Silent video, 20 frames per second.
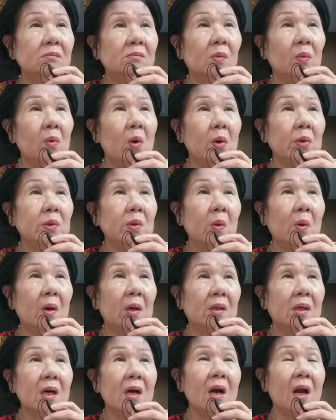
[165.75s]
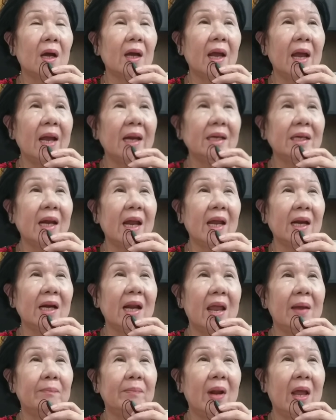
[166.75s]
một ngôi chùa rất là khang trang,
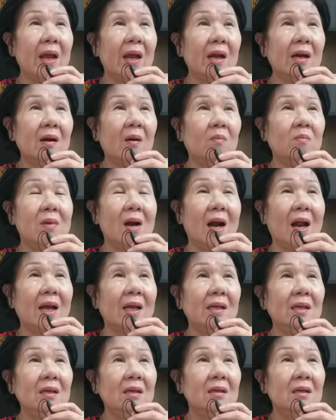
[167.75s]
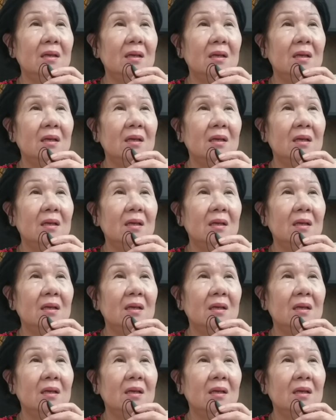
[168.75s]
đẹp đẽ, rộng rãi.